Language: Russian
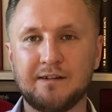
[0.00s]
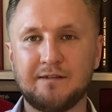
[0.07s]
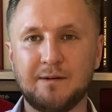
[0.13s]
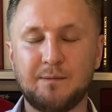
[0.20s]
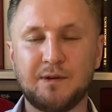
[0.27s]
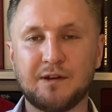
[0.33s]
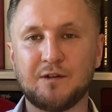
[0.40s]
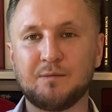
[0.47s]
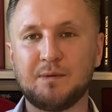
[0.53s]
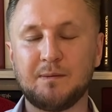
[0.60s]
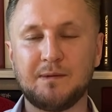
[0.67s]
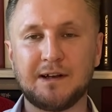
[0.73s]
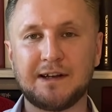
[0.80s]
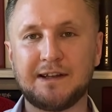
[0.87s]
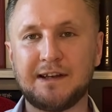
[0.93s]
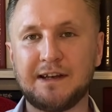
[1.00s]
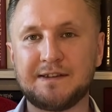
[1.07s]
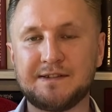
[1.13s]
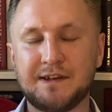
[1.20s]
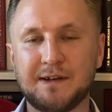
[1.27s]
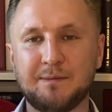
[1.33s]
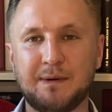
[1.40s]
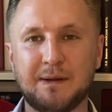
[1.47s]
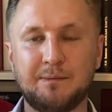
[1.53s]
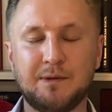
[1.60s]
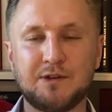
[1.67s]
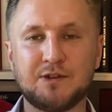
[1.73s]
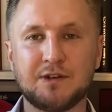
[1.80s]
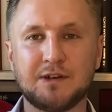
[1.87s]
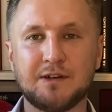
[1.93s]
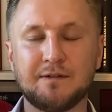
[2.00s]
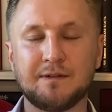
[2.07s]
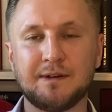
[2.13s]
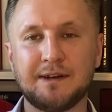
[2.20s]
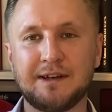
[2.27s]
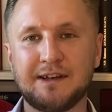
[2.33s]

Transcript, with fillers: во-первых, поблагодарить всех подписчиков.